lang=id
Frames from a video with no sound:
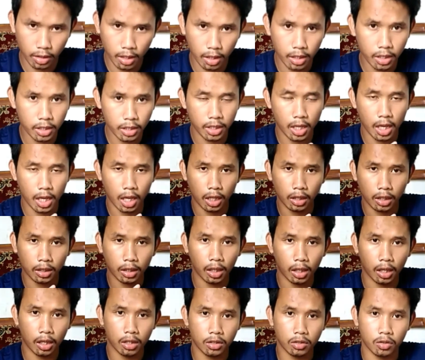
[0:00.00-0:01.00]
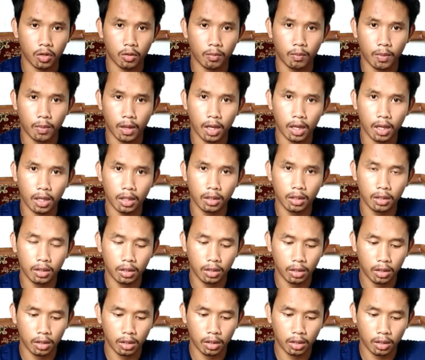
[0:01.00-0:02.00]
Jadi silakan kalian coba
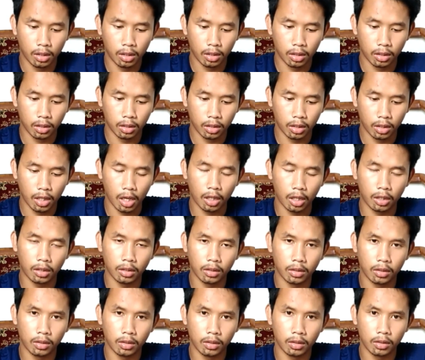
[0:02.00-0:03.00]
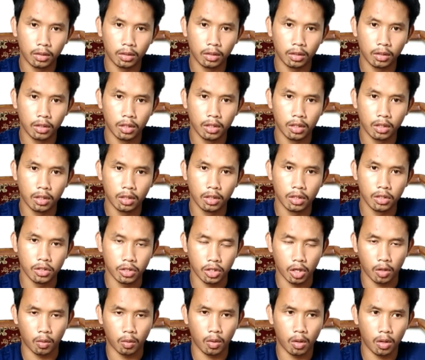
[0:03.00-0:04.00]
dan
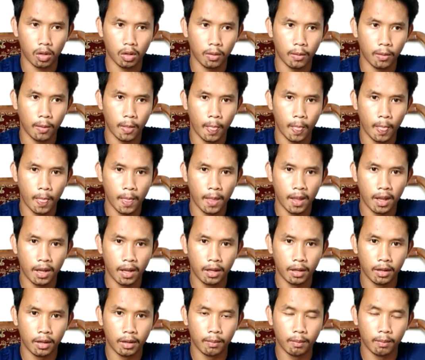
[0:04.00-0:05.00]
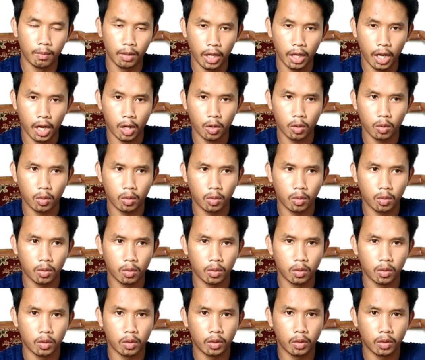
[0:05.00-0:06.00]
insya Allah beliau
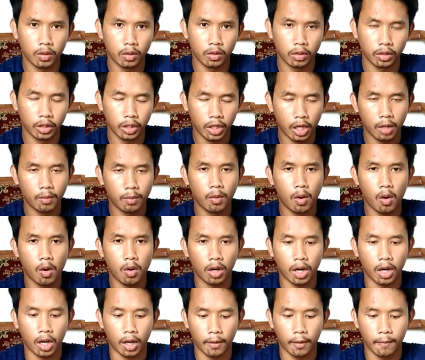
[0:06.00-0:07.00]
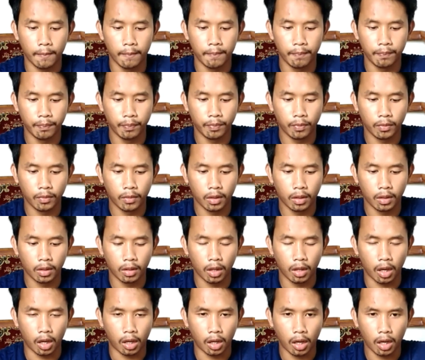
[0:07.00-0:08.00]
tidak bohong lah
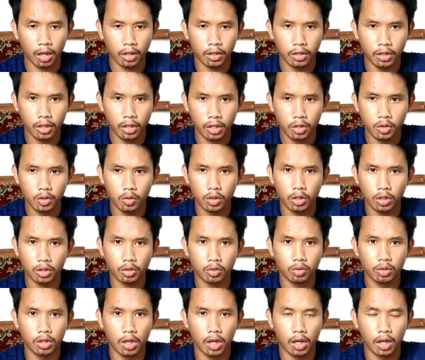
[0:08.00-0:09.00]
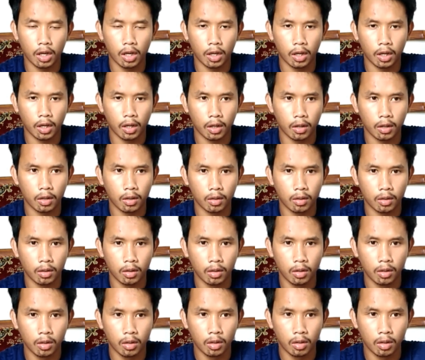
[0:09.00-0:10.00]
karena dia juga sudah
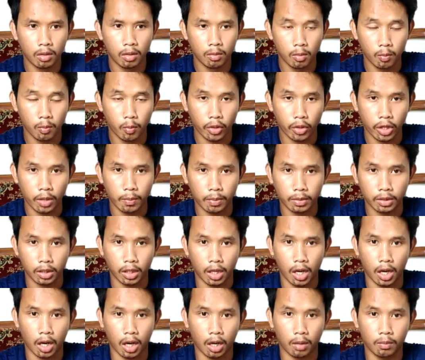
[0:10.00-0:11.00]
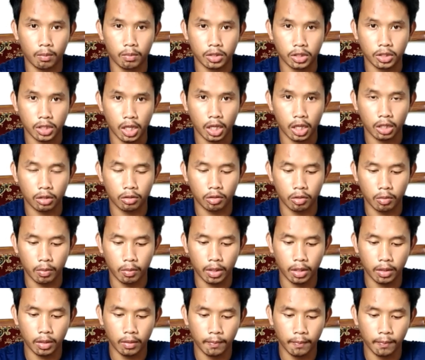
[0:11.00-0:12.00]
mempunyai peternakan besar ya
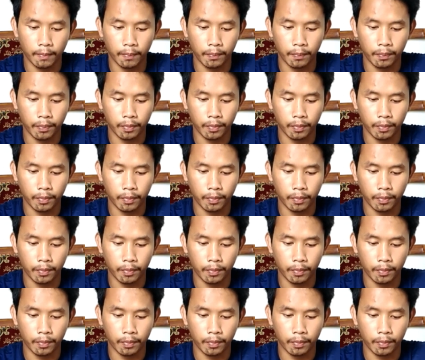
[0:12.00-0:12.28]
teman-teman.